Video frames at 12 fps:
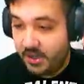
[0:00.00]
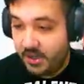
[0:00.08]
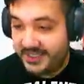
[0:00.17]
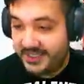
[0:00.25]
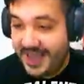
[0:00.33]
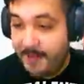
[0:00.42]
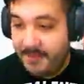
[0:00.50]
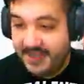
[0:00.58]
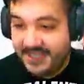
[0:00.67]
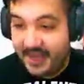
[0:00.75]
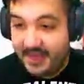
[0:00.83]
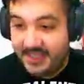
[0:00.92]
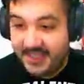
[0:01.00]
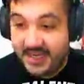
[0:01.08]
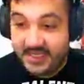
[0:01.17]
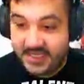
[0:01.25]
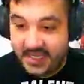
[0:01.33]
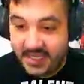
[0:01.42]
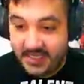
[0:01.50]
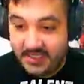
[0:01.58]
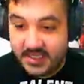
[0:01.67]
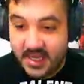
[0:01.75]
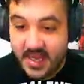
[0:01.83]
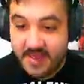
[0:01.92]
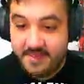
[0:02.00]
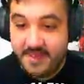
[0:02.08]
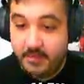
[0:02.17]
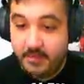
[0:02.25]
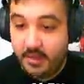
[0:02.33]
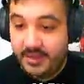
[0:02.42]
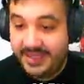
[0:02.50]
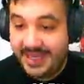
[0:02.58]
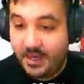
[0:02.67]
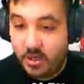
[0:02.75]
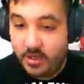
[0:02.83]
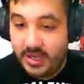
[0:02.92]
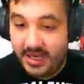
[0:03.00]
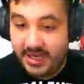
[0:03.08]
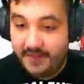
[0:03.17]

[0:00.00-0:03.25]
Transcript: que están basadas en skins del modo Battle Royale,